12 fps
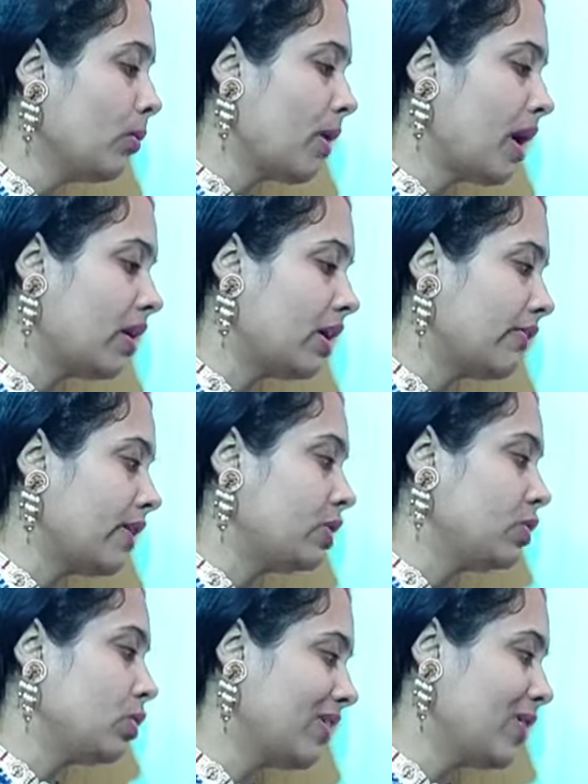माँ करवा
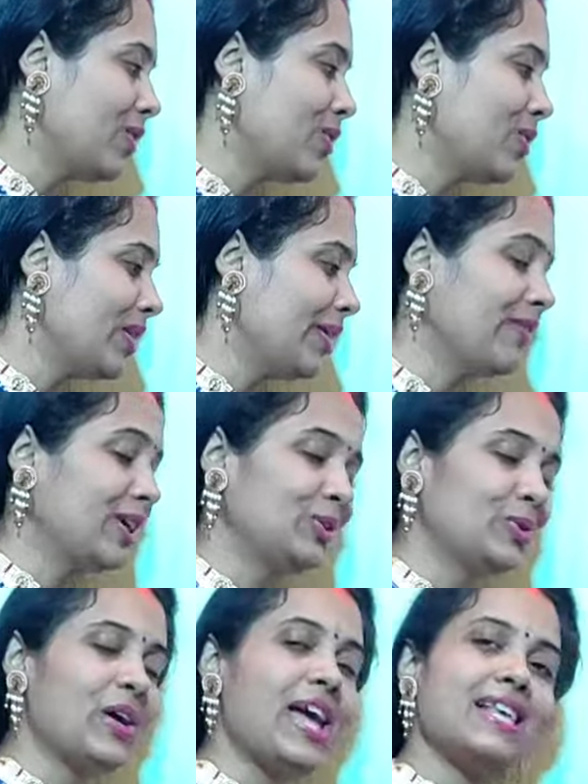दो वा लो करवा दो